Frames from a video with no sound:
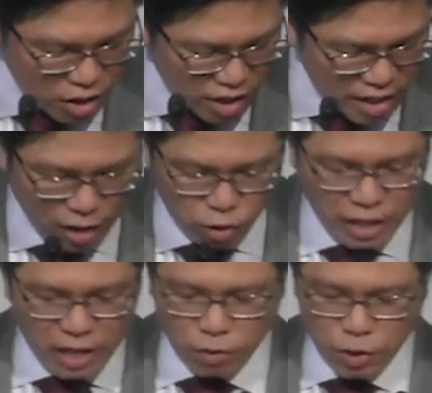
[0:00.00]
不
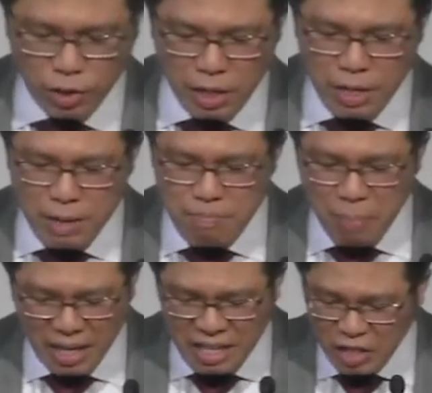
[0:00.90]
靠自己，
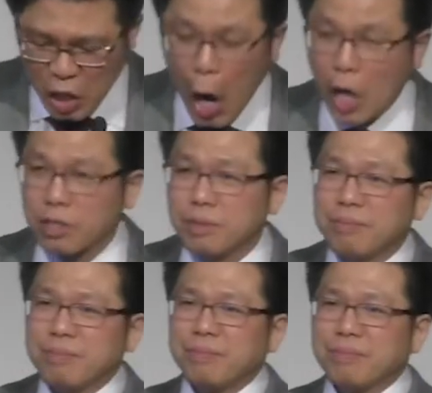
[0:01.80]
只
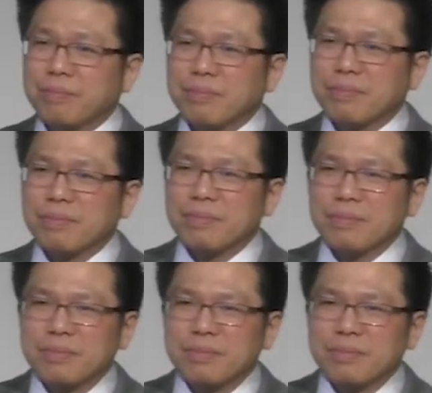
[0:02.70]
靠神。